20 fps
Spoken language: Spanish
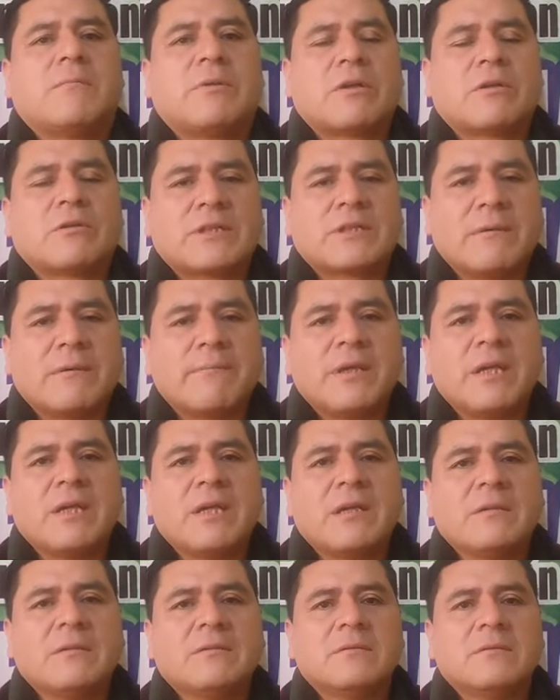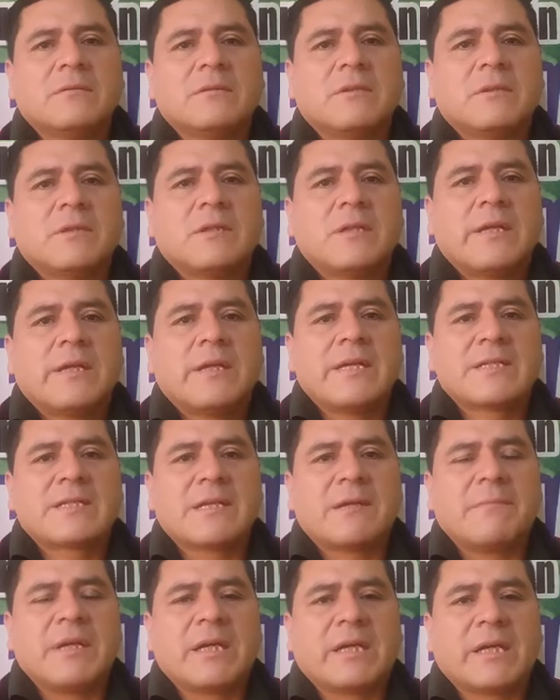Pero también
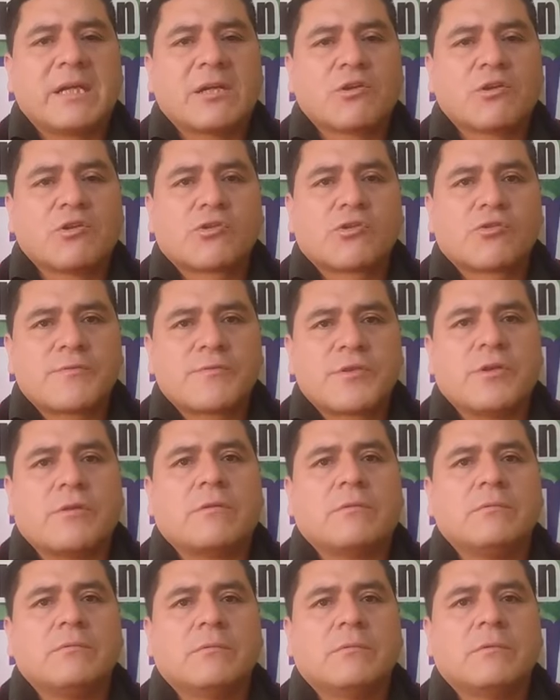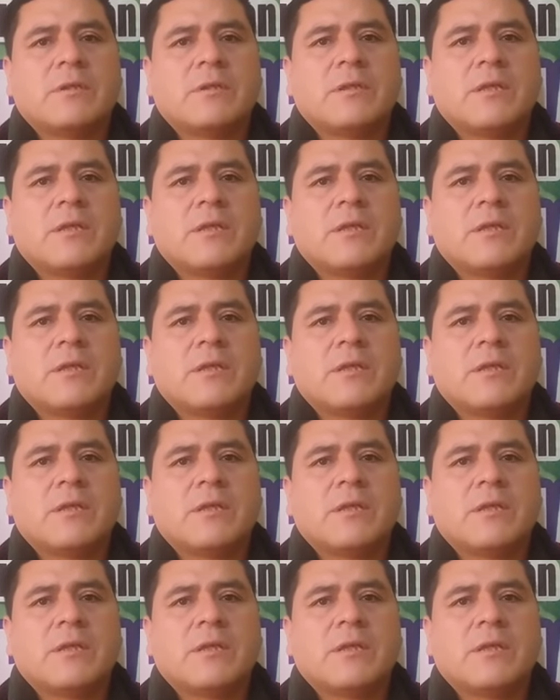esta mega corrupción